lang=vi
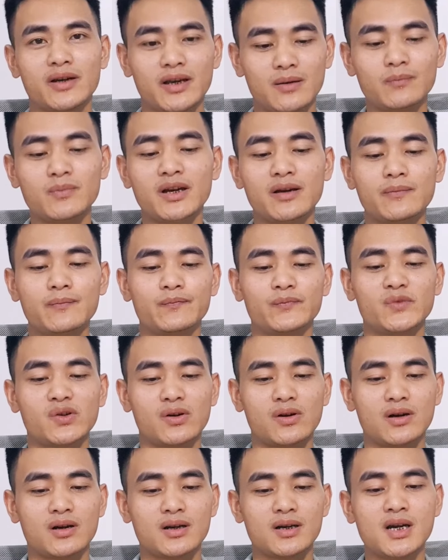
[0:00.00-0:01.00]
kiếm thêm
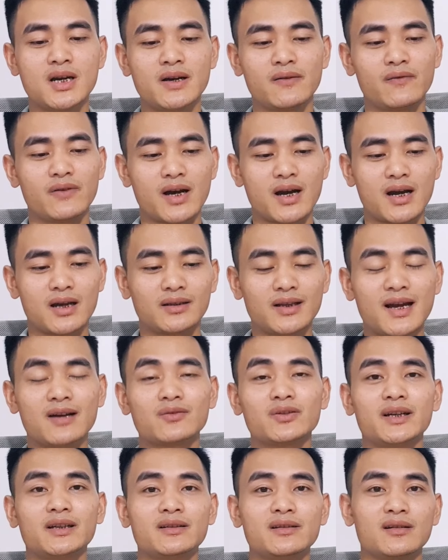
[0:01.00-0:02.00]
cho và
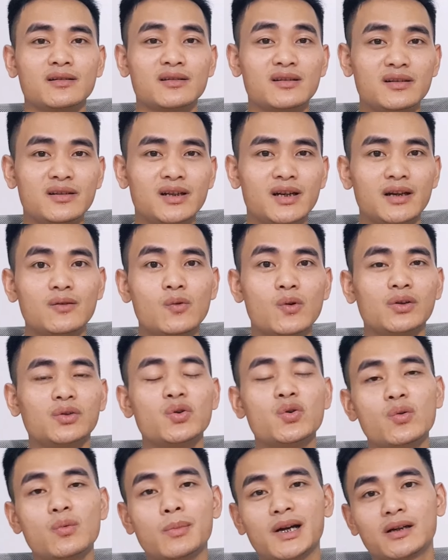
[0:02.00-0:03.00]
tạo ra được những cái nguồn
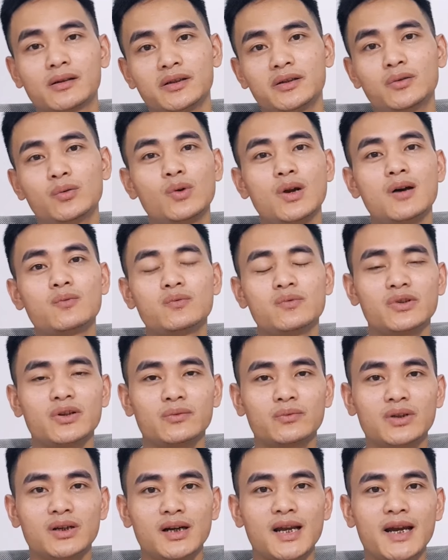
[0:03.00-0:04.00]
thu mang tính thụ động
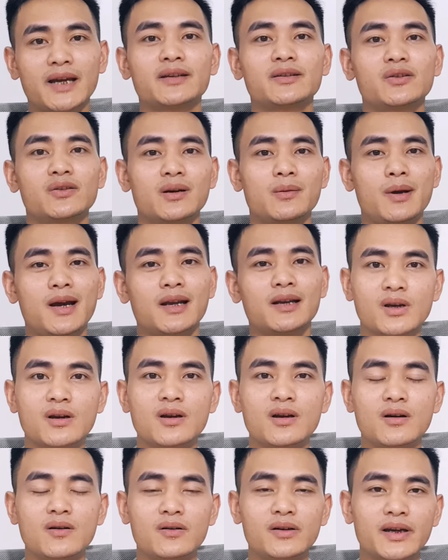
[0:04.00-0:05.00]
trong tương lai cho các bạn
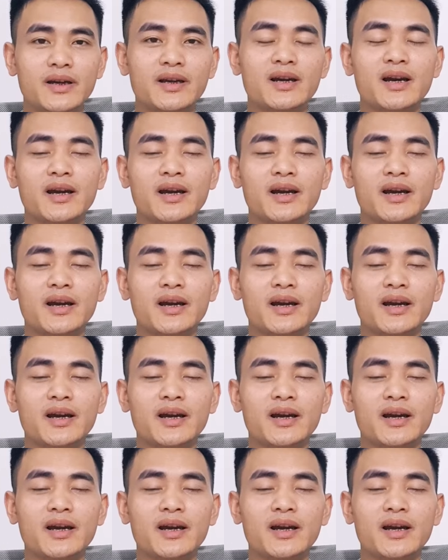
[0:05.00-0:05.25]
Ok,